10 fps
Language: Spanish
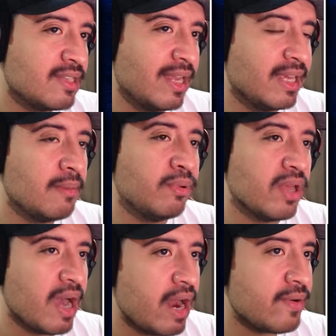es que el equipo
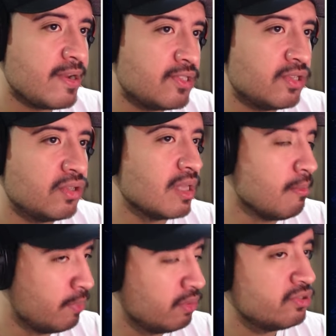de Harris
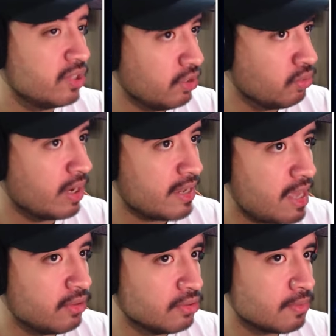tampoco se quedó
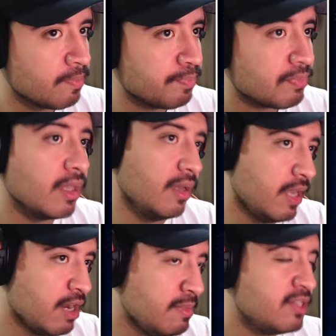callado, ¿no?
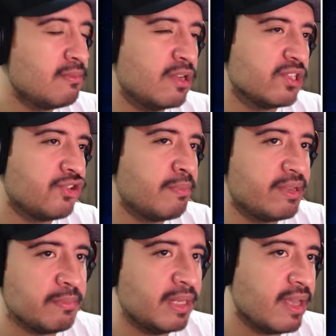El mismo asesor
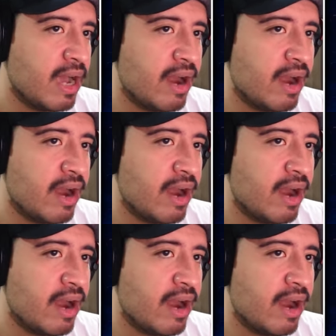principal de